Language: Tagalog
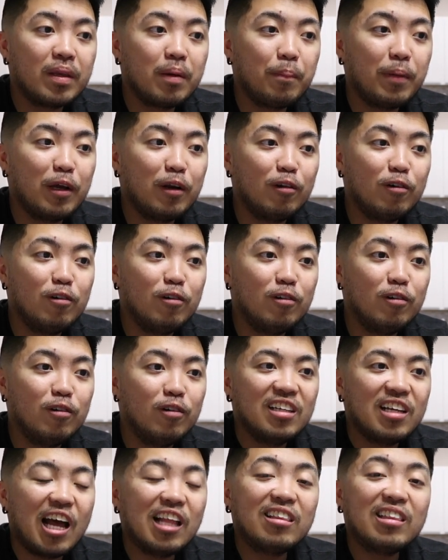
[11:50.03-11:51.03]
Pero
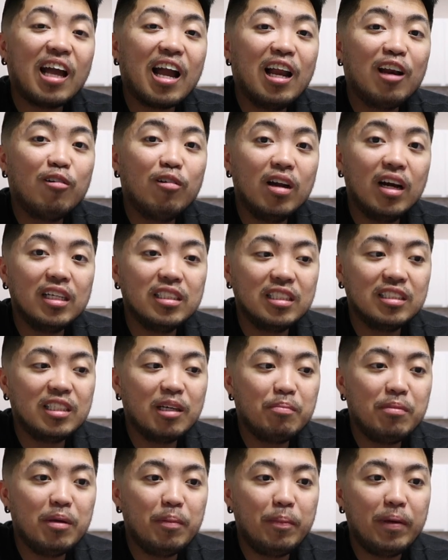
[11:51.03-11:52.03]
ang tagal ko na kasi
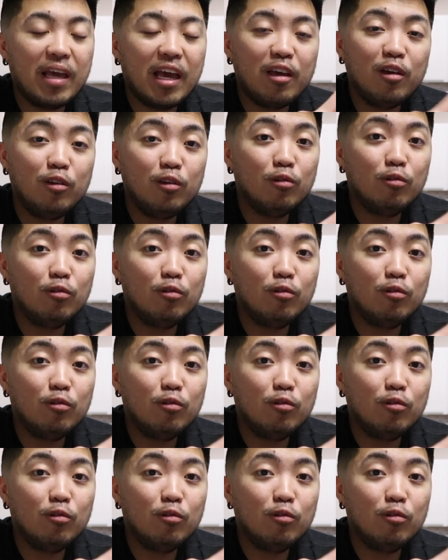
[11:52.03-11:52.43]
sa BPI,